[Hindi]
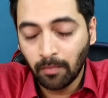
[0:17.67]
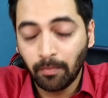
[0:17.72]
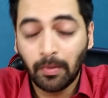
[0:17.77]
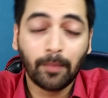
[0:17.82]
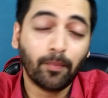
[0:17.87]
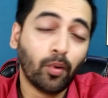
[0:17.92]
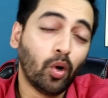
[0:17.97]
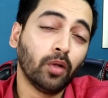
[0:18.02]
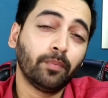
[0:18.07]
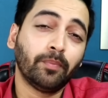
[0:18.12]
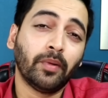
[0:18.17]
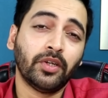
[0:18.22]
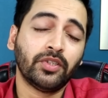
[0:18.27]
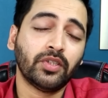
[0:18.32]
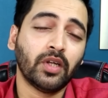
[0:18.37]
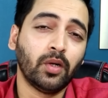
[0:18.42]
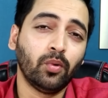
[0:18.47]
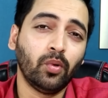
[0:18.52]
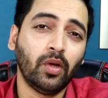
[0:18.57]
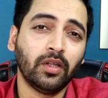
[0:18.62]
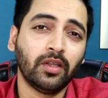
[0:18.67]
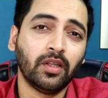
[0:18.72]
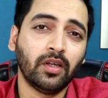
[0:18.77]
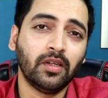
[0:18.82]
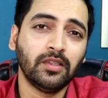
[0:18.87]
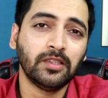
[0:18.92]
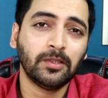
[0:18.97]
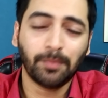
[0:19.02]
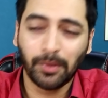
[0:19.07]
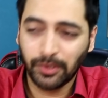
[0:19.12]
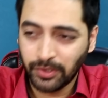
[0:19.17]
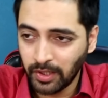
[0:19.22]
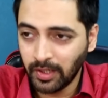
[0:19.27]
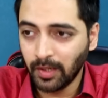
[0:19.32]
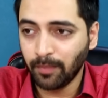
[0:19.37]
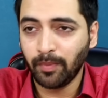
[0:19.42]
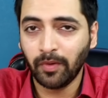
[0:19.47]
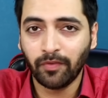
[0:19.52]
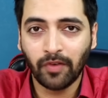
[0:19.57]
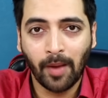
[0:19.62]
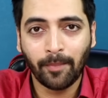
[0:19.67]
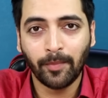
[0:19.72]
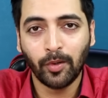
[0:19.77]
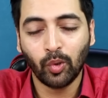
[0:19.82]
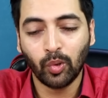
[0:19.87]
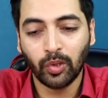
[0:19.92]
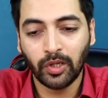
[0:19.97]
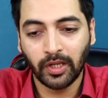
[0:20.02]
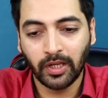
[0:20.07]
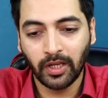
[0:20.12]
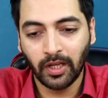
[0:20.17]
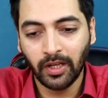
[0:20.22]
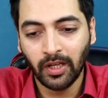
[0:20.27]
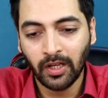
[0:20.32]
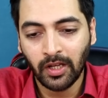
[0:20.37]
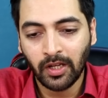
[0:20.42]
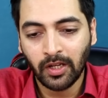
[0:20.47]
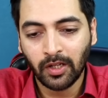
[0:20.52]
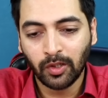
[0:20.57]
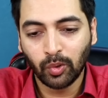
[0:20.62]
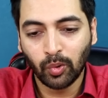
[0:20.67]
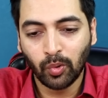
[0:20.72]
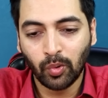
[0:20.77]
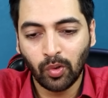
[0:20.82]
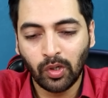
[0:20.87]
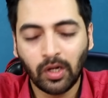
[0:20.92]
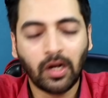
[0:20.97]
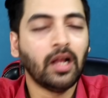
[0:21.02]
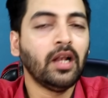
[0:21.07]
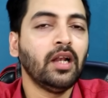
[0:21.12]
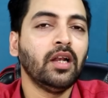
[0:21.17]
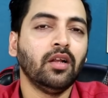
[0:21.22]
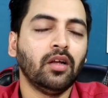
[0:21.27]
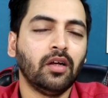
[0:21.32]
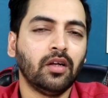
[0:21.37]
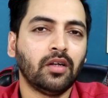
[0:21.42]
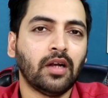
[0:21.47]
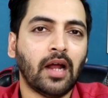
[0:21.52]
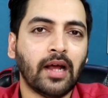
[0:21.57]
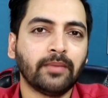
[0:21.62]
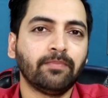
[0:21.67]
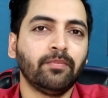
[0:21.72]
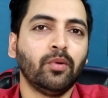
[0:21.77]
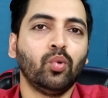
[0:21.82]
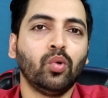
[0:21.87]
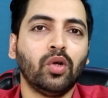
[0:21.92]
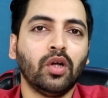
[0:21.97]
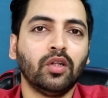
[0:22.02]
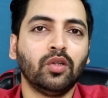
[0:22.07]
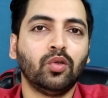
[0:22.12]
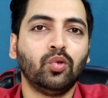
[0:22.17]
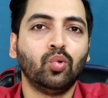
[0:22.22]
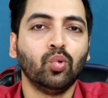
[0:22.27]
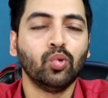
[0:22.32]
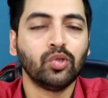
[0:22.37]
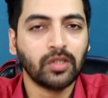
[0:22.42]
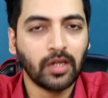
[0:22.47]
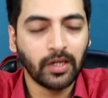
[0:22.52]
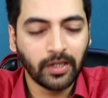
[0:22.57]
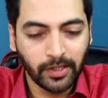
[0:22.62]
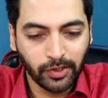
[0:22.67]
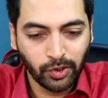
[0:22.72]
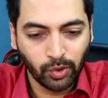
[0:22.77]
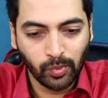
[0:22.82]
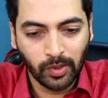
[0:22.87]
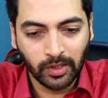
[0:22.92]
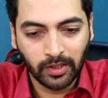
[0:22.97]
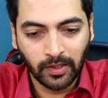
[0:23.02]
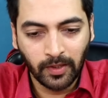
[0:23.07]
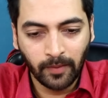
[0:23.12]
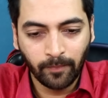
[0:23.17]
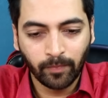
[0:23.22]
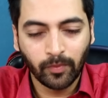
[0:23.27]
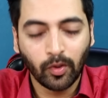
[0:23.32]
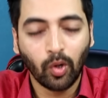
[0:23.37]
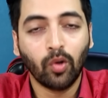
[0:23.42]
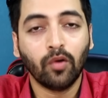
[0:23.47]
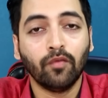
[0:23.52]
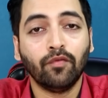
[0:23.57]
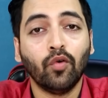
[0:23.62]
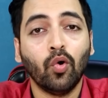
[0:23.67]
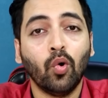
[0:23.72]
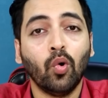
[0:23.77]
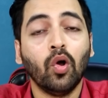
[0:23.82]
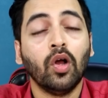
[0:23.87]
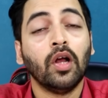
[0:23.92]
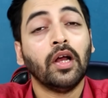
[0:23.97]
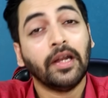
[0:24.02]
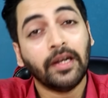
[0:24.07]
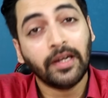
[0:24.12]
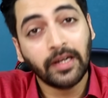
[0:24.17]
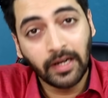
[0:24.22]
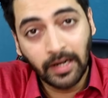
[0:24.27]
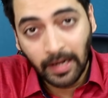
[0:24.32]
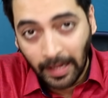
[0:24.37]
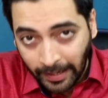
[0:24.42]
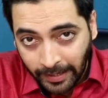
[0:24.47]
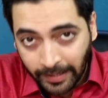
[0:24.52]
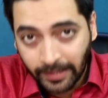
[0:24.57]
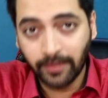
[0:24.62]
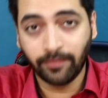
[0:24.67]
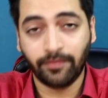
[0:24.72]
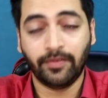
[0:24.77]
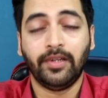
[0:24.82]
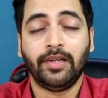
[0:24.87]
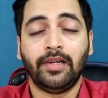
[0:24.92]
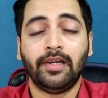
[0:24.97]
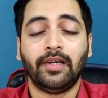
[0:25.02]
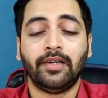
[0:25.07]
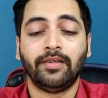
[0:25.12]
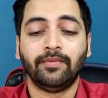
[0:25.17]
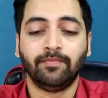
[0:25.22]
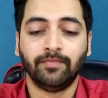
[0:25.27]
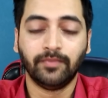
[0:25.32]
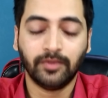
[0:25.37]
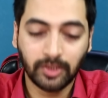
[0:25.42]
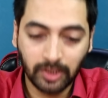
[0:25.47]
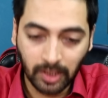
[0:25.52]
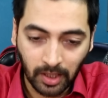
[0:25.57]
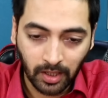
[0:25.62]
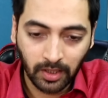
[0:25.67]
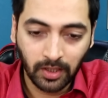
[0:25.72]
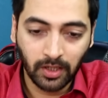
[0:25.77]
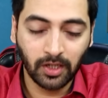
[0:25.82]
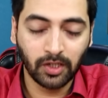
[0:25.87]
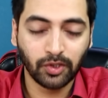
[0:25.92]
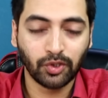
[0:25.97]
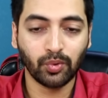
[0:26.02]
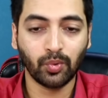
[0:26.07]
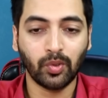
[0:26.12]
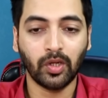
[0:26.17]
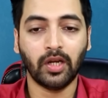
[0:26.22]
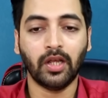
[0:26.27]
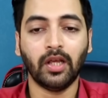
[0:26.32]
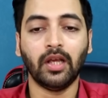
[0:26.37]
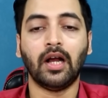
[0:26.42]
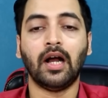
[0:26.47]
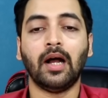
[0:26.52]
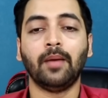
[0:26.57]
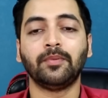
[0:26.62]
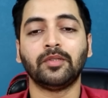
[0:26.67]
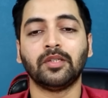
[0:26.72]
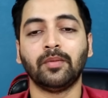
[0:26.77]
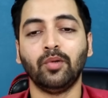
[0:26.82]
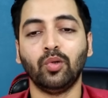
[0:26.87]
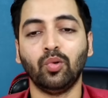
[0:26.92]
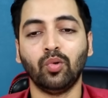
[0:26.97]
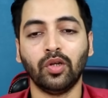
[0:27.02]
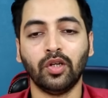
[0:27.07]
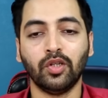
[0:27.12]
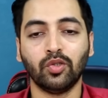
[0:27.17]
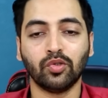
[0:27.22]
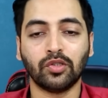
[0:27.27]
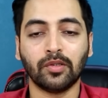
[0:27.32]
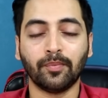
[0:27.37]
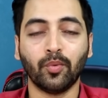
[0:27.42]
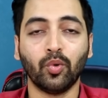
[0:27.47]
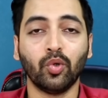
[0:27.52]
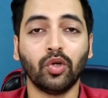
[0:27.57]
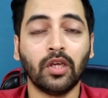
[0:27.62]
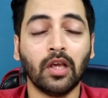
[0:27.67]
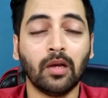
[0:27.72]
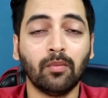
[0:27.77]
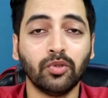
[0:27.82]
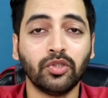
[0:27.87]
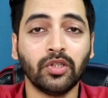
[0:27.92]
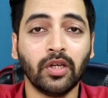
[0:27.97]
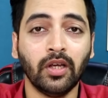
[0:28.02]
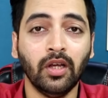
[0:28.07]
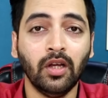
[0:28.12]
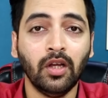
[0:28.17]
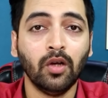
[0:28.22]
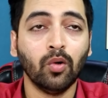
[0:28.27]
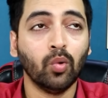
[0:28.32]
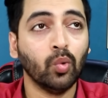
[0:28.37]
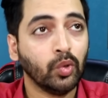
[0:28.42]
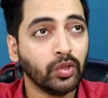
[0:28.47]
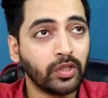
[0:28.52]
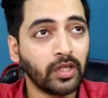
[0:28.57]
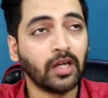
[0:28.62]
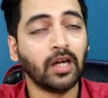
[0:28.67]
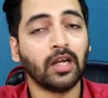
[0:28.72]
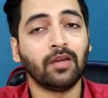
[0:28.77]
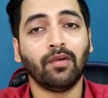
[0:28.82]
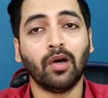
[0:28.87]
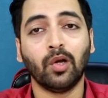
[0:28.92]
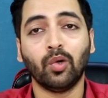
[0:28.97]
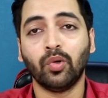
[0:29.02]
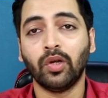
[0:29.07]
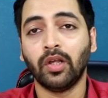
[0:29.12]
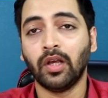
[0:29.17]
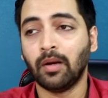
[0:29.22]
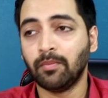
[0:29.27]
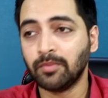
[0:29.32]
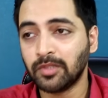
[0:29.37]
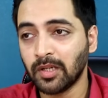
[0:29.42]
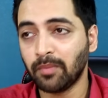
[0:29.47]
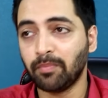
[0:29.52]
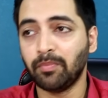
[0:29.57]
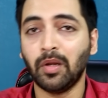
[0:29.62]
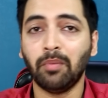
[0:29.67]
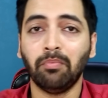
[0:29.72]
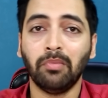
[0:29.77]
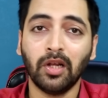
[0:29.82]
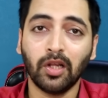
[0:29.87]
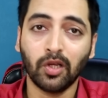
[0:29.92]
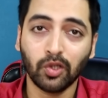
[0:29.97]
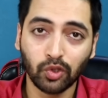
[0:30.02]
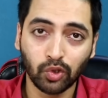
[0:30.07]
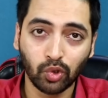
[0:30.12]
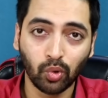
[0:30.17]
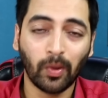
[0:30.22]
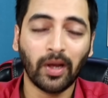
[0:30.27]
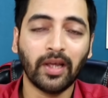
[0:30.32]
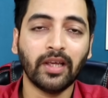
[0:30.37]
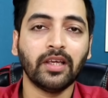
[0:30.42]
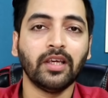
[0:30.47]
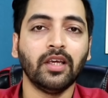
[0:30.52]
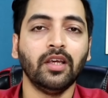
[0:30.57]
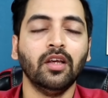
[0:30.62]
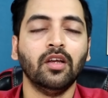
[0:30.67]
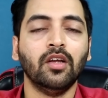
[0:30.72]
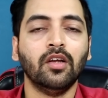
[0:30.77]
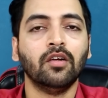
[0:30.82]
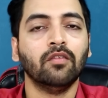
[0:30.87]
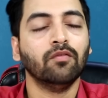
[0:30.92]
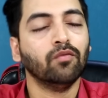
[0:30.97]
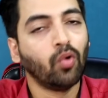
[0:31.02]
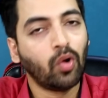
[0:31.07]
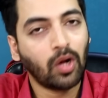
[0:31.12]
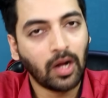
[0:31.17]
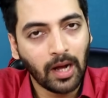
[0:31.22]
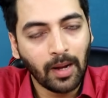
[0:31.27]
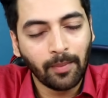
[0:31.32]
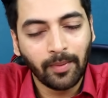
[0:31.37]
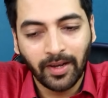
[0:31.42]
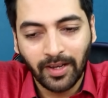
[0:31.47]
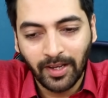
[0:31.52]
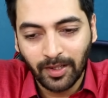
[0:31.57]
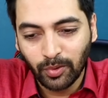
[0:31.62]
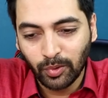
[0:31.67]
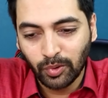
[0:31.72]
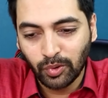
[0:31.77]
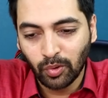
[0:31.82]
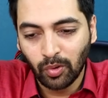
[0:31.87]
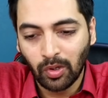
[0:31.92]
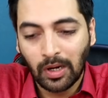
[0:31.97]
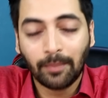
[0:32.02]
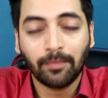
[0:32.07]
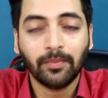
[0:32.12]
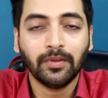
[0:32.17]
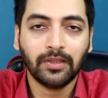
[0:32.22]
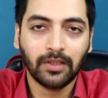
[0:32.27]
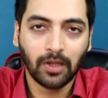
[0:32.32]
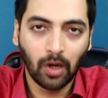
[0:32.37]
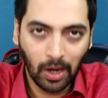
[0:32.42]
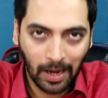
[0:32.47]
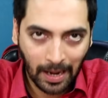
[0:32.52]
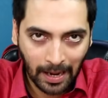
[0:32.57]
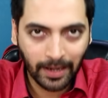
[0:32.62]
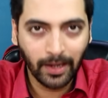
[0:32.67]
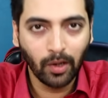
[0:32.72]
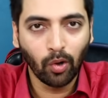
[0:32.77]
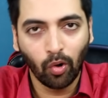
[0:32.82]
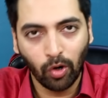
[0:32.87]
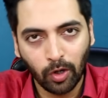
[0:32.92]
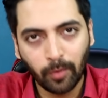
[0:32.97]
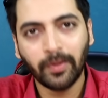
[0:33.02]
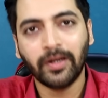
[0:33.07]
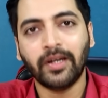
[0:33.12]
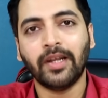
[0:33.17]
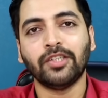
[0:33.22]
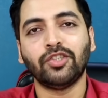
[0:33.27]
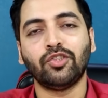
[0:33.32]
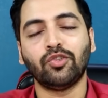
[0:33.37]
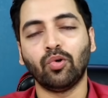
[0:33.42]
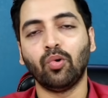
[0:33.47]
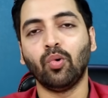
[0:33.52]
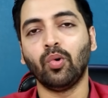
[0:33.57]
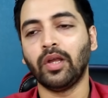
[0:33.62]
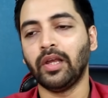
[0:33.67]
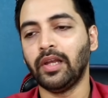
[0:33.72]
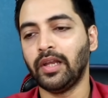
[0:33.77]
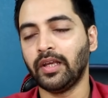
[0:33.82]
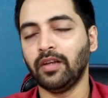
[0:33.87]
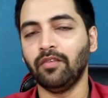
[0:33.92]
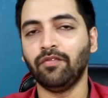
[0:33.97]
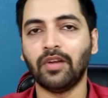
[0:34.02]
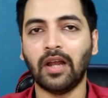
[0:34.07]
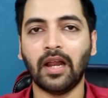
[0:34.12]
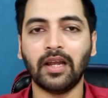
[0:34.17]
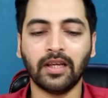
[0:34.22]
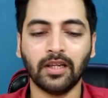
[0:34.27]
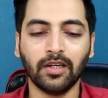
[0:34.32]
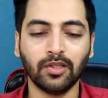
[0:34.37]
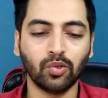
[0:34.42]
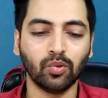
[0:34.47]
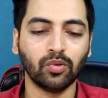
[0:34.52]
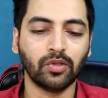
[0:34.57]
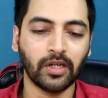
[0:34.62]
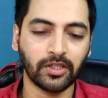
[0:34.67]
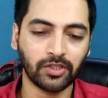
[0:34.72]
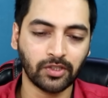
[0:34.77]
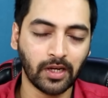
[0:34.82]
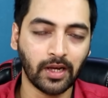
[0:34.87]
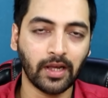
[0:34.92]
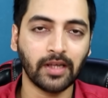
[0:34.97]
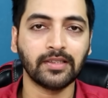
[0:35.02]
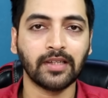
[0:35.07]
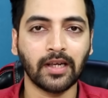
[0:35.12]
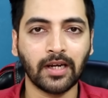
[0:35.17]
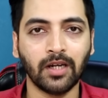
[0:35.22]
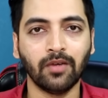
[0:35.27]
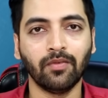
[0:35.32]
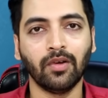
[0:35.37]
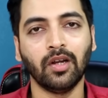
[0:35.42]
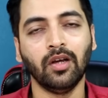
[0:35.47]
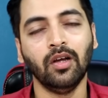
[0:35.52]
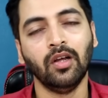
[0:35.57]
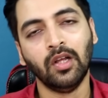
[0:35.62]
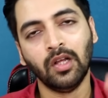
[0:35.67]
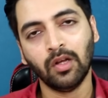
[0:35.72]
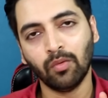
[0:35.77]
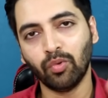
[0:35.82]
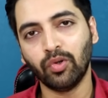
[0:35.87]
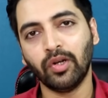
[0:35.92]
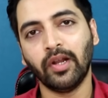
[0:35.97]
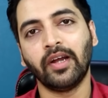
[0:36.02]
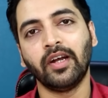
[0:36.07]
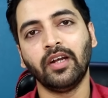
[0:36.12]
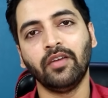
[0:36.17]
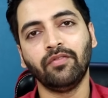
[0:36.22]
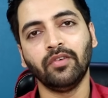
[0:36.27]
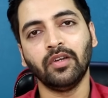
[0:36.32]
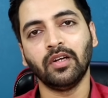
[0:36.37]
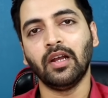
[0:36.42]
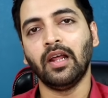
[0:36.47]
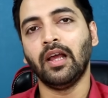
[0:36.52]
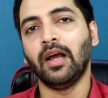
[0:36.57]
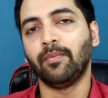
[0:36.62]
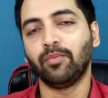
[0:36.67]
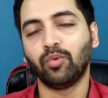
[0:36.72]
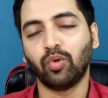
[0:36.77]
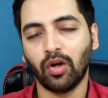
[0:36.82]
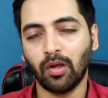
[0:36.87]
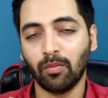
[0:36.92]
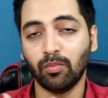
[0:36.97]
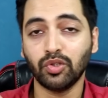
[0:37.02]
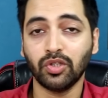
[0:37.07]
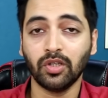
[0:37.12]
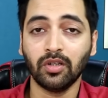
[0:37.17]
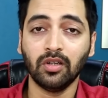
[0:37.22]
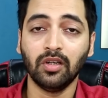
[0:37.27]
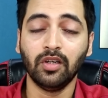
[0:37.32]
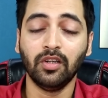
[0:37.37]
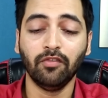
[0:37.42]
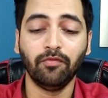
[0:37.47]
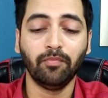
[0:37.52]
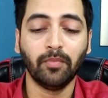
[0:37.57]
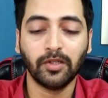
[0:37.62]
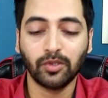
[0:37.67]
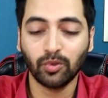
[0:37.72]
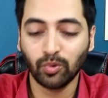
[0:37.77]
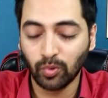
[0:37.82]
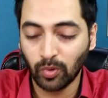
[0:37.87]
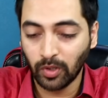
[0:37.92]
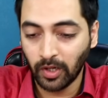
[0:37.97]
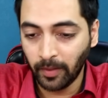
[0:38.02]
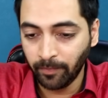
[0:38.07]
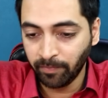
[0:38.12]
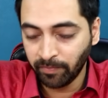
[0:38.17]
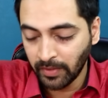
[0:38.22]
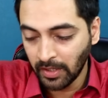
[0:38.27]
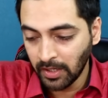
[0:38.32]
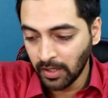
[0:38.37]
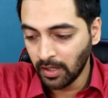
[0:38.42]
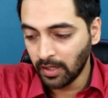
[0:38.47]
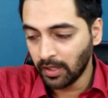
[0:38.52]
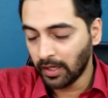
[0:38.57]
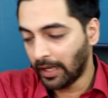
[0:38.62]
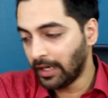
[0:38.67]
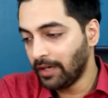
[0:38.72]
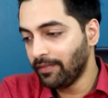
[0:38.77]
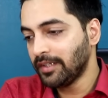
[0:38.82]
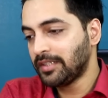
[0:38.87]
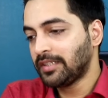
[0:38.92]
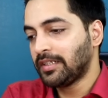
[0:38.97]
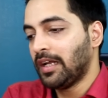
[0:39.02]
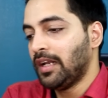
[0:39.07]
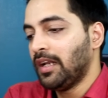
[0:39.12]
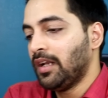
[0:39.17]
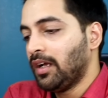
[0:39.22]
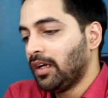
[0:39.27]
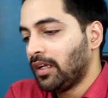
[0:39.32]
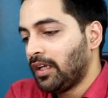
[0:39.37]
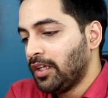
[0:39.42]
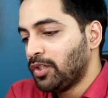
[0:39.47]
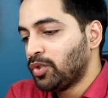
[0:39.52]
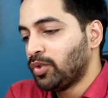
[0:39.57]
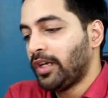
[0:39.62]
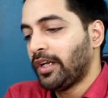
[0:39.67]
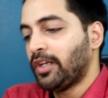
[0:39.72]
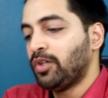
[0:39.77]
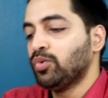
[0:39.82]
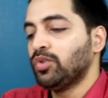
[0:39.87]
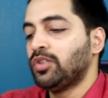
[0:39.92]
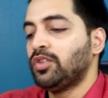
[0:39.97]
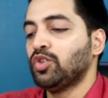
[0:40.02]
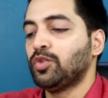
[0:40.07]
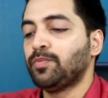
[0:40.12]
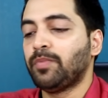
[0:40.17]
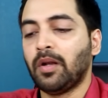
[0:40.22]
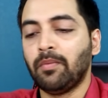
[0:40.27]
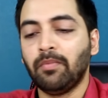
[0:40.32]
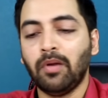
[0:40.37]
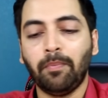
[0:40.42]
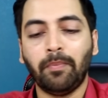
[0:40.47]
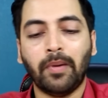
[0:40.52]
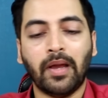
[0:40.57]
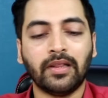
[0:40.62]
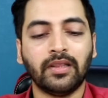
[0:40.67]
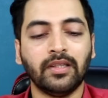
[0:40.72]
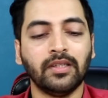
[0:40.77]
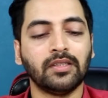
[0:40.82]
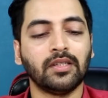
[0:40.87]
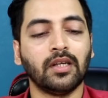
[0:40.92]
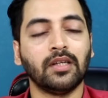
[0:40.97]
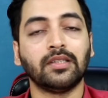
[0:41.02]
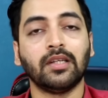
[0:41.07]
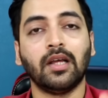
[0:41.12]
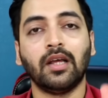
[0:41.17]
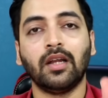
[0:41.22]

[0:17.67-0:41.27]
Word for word: मैं बहुत परेशान हो गया था स्पेशली अपनी फैमिली को लेके तो कल रात में उनका दूसरा टेस्ट हुआ था और वो नेगेटिव निकला जी हाँ अल्लाह का शुक्र है आप सभी लोगों ने जो सपोर्ट किया मुझे उनके घर वालों ने हम सब ने मिल जो दुआएं की वो काम आ गया दोस्तों अब आगे और भी टेस्ट हो गए लेकिन फिलहाल के लिए जो टेस्ट आया सेकंड वाला वो नेगेटिव निकला है अब थोड़ा मुझे रिलीफ महसूस हो रहा है एनीवेज कल की जो टेक न्यूज़ थी उस पर हमने पैंतीस